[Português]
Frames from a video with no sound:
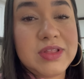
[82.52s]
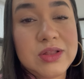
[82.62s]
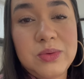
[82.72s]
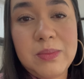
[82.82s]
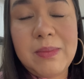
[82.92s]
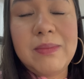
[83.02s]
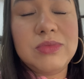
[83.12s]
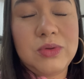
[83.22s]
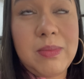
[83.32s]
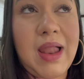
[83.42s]
tá
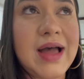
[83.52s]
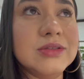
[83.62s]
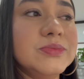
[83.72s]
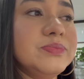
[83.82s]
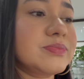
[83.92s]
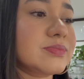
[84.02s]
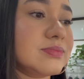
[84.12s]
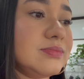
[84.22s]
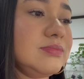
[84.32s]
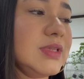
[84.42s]
nublado.
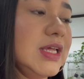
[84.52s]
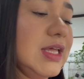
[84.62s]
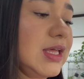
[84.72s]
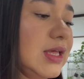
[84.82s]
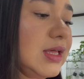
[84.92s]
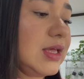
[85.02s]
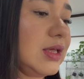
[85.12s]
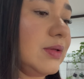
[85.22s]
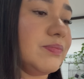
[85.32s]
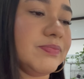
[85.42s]

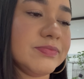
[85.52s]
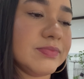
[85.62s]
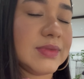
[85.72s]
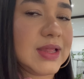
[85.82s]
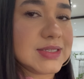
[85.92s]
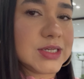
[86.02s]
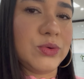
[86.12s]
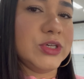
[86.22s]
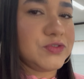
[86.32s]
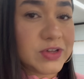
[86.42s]
E essa
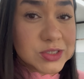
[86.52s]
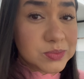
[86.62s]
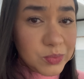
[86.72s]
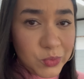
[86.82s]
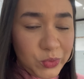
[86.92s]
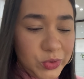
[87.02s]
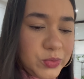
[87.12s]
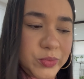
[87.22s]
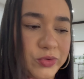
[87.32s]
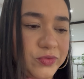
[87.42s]
noite fez
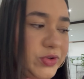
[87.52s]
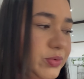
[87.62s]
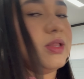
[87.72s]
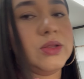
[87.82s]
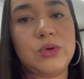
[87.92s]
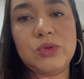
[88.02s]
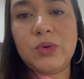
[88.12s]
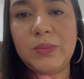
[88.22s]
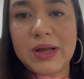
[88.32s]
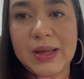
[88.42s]
muito, muito frio. Então eu tô
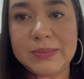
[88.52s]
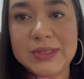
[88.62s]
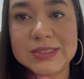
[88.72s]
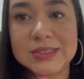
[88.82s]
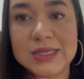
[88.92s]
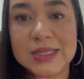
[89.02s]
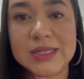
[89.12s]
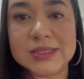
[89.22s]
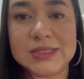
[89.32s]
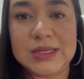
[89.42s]
com uma
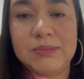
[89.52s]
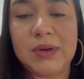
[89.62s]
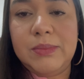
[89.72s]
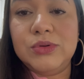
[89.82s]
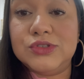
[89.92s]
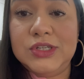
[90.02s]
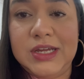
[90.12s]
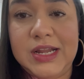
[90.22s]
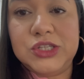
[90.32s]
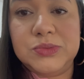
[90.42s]
camiseta, assim, uma
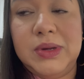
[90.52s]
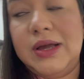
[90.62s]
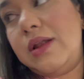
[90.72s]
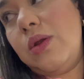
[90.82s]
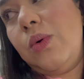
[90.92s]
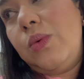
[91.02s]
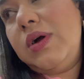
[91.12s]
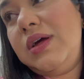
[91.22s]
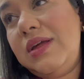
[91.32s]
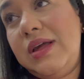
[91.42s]
blusinha, né, de manga
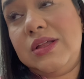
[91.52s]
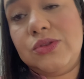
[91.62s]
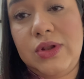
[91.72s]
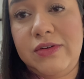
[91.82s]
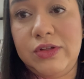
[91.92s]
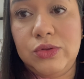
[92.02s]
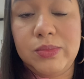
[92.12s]
longa e ainda tô levando